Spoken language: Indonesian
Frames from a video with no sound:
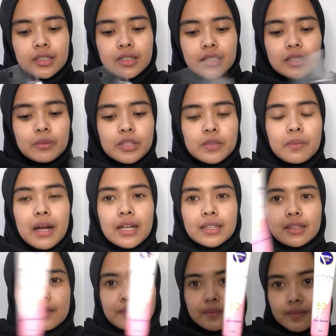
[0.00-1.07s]
Gemes banget
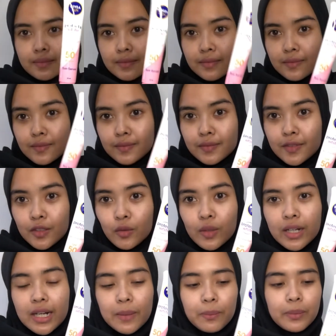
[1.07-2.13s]

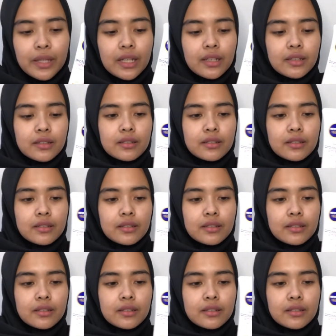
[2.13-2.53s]
warna pink.